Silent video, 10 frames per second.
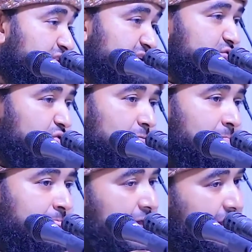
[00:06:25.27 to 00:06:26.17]
বৈশিষ্ট্য
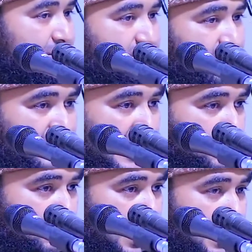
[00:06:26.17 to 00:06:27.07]
এক হচ্ছে
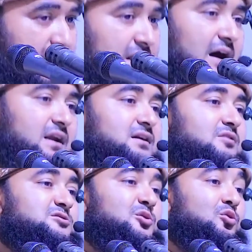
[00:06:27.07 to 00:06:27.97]
তাকুয়া আর একটা
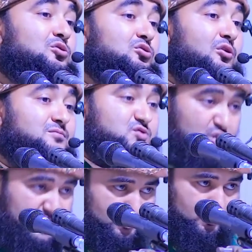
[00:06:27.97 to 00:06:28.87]
হচ্ছে উত্তম
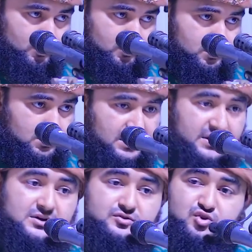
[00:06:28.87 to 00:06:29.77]
চরিত্র
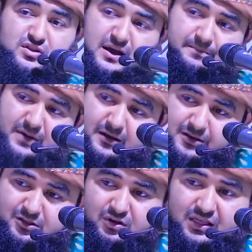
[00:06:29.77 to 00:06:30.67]
যদি আপনার
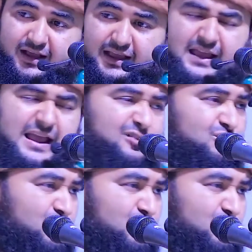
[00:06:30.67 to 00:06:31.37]
ভিতরে থাকে এই